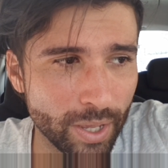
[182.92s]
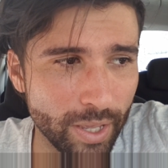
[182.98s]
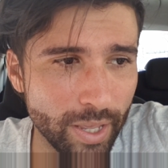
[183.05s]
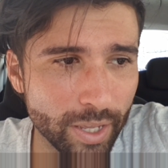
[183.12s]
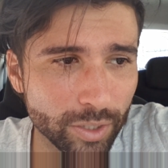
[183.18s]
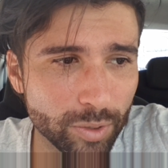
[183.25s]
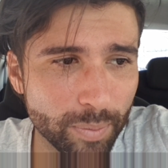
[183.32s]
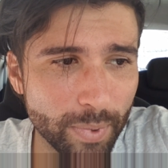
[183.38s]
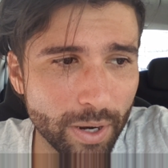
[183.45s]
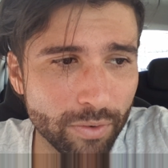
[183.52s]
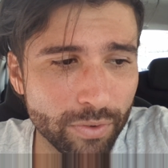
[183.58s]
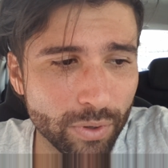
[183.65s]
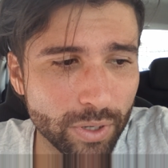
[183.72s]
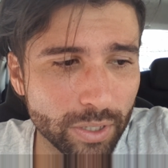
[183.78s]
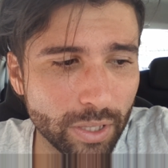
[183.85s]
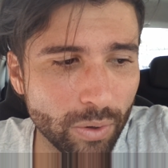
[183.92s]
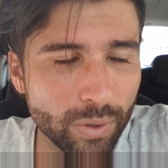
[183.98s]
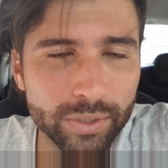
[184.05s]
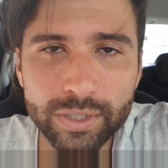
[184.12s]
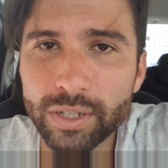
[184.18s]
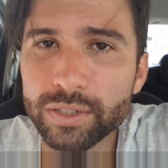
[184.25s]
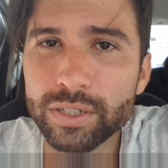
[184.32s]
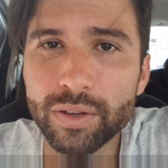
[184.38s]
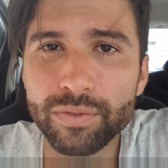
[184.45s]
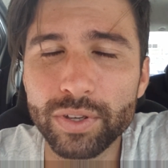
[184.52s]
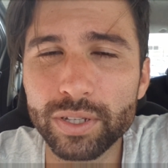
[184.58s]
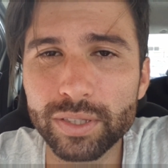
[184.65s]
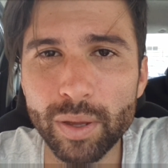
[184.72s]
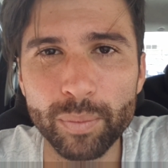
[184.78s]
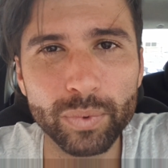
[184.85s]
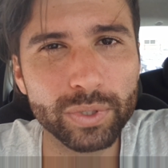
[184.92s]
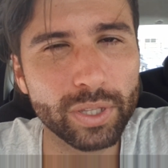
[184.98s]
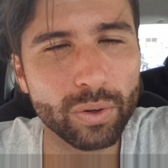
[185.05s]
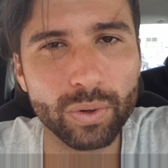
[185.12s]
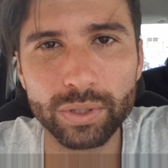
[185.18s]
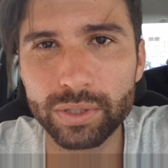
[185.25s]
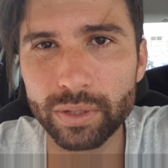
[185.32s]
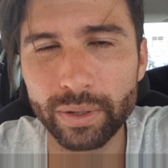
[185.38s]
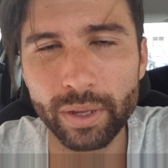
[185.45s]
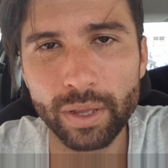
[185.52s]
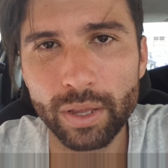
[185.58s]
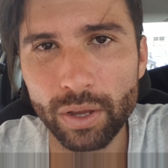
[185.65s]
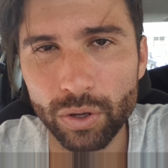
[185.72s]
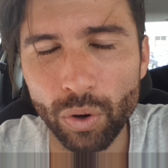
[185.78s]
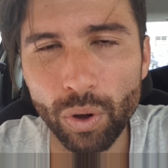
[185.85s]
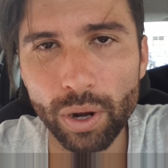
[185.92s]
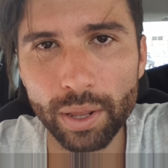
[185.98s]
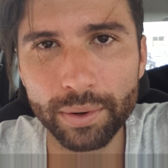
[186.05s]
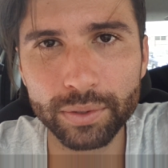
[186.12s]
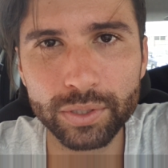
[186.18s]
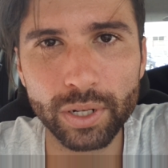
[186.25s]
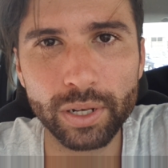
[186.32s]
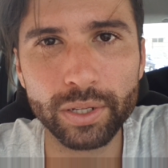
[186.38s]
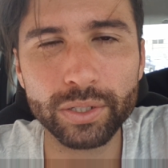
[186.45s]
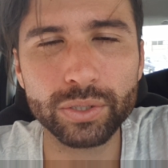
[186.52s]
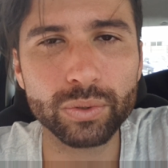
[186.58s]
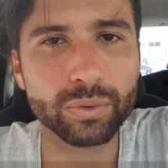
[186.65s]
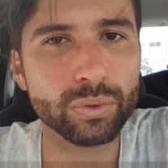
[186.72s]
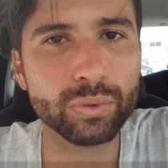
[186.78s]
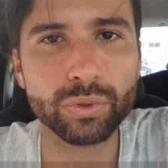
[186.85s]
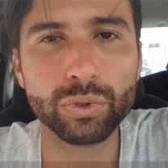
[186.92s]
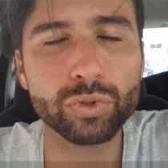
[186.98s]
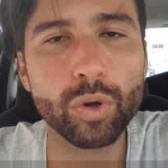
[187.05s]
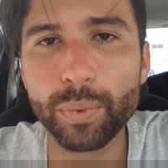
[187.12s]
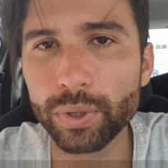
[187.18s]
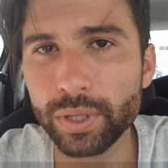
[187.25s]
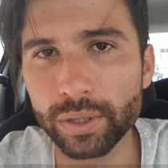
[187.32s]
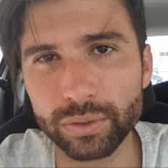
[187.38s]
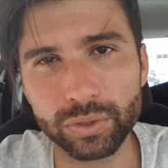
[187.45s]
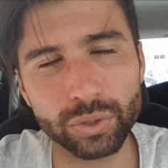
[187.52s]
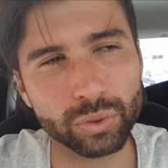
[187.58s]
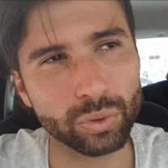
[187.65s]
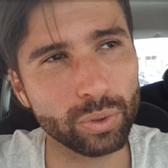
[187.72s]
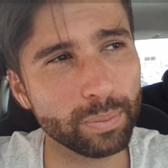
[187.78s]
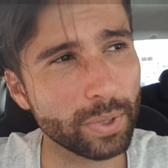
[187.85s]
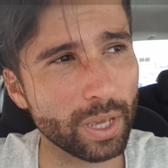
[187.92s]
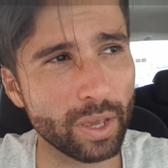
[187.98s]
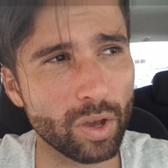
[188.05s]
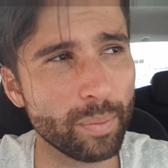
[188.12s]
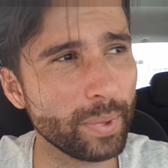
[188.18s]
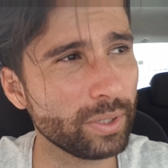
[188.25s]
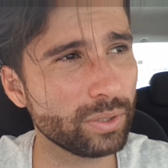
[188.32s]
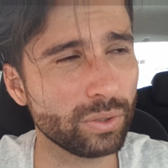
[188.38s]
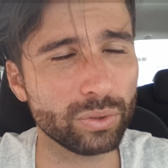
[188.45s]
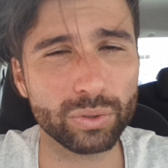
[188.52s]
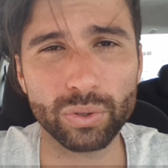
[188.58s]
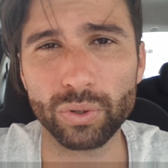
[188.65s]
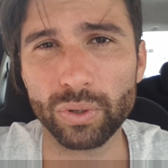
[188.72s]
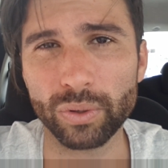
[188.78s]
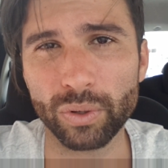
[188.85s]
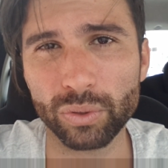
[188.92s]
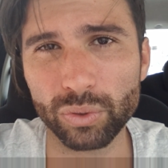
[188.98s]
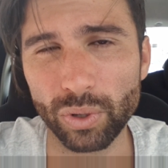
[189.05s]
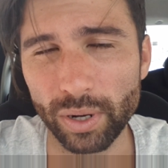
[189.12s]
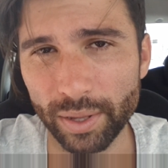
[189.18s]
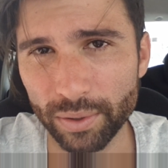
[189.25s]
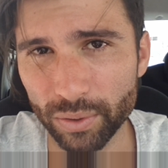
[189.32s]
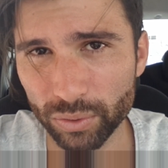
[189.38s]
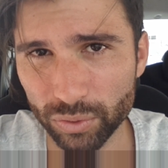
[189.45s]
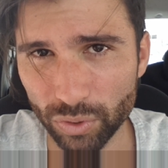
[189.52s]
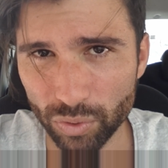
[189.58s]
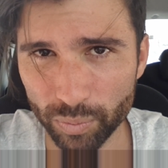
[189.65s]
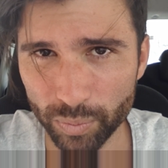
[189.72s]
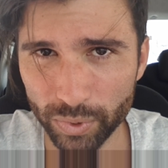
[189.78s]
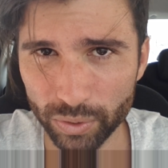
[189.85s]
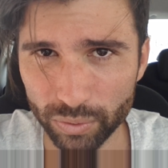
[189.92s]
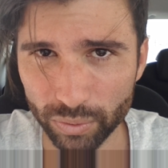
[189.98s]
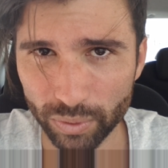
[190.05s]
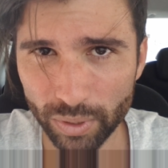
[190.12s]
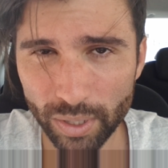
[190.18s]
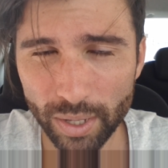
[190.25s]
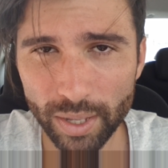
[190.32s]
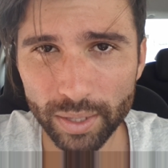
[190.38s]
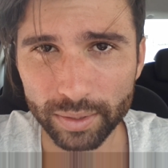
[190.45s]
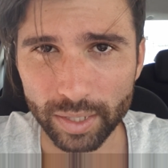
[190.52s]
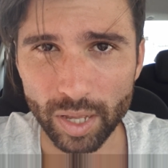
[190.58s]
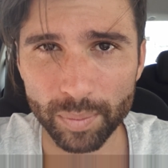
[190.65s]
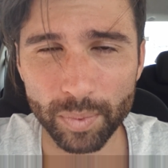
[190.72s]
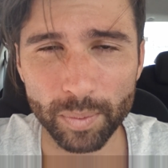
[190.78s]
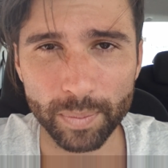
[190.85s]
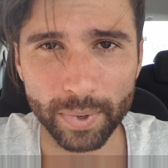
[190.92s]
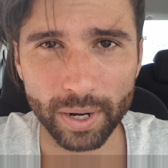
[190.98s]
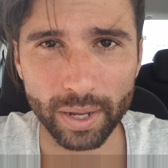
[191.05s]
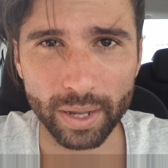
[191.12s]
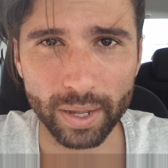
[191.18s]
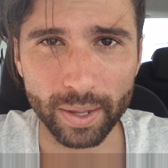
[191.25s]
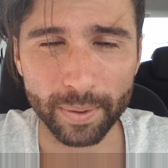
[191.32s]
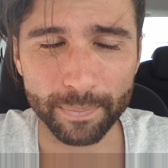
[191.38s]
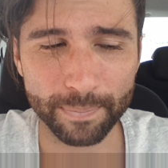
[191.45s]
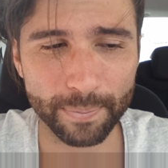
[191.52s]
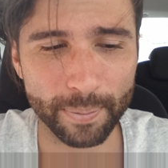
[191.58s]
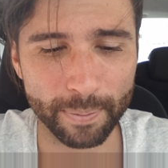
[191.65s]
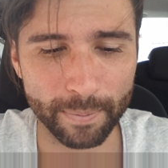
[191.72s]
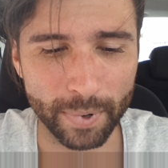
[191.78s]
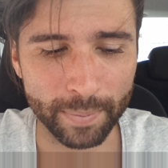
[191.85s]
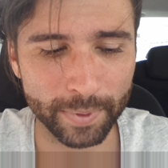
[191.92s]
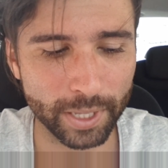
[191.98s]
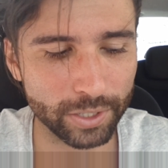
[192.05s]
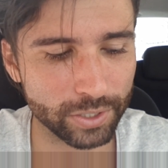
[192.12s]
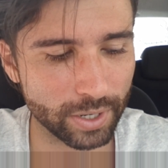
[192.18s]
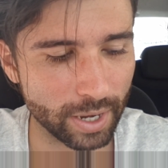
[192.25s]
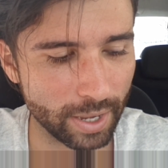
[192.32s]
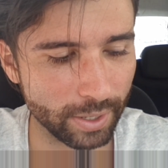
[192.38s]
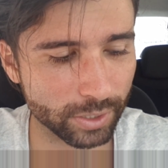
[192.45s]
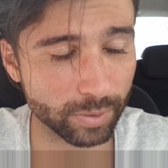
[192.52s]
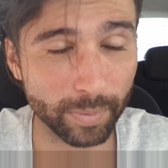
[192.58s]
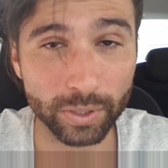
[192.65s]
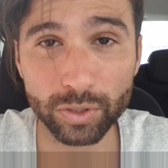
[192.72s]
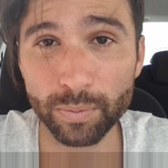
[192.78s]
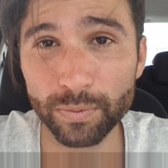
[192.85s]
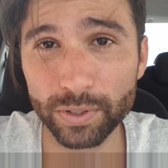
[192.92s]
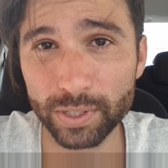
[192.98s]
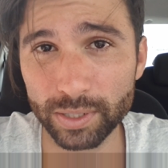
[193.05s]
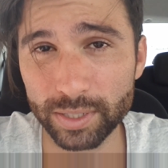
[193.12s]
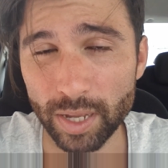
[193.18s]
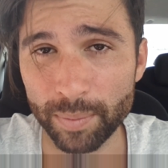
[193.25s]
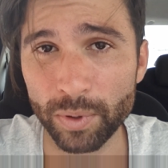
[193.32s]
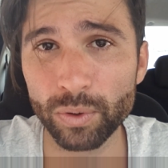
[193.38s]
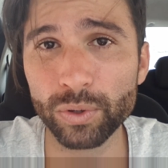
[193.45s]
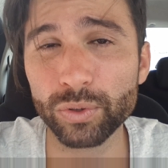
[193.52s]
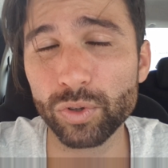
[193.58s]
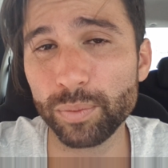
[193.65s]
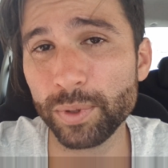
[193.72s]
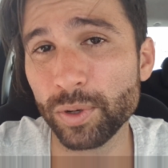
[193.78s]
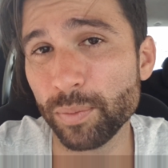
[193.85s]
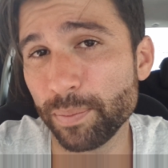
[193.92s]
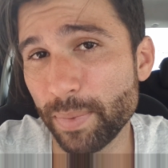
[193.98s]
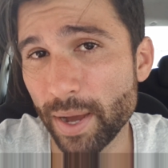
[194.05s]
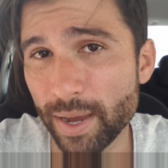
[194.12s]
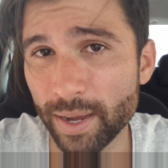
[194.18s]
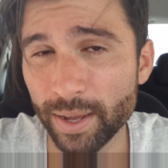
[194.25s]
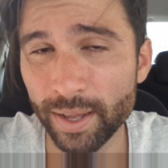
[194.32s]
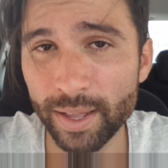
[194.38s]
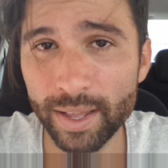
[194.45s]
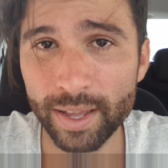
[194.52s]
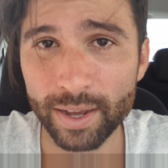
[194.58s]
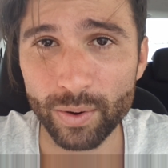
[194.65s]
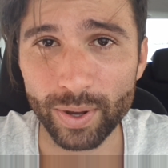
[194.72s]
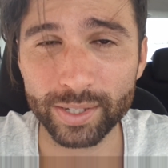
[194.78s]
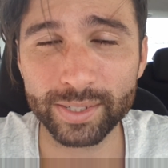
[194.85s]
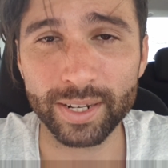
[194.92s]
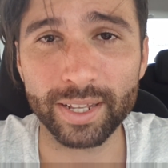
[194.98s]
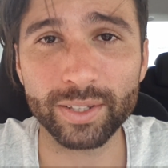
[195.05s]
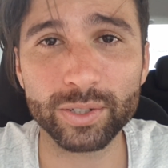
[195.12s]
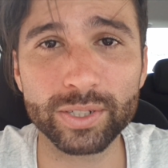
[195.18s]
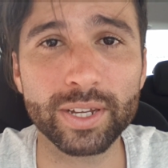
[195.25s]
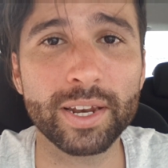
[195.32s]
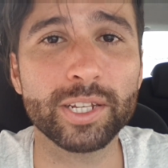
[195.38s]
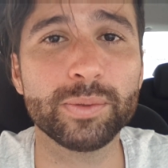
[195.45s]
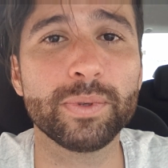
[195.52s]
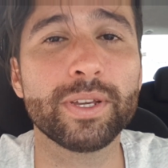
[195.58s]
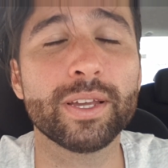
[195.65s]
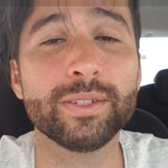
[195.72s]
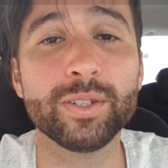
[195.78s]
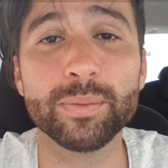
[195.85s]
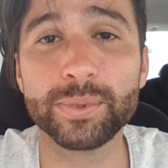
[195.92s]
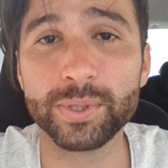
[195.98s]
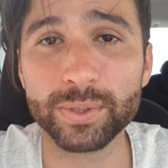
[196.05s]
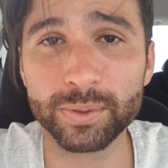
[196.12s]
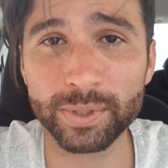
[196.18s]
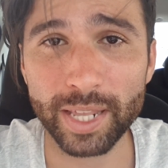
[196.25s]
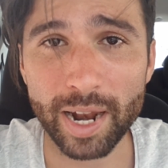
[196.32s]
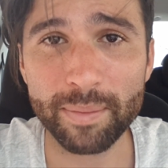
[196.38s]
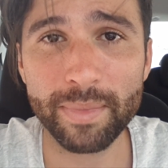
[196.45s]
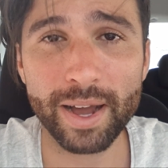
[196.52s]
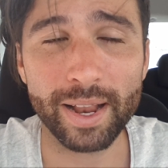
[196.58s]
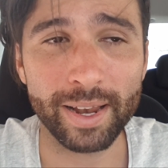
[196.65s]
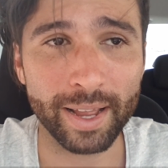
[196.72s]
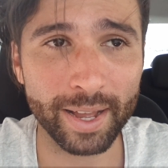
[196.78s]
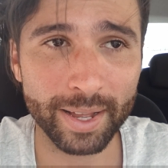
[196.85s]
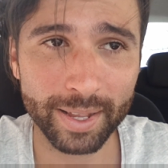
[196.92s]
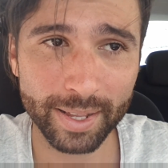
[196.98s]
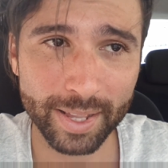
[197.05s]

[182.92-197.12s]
e entro para ver o que, está acontecendo, eu já vi que está muita coisa rolando de Legion, não, não tô por dentro de tudo, porque realmente não tô, não tô lendo, não tô com muito tempo para para dedicar isso, mas como vocês sabem, o YouTube não paga quase nada aos canais pequenos, eu preciso trabalhar.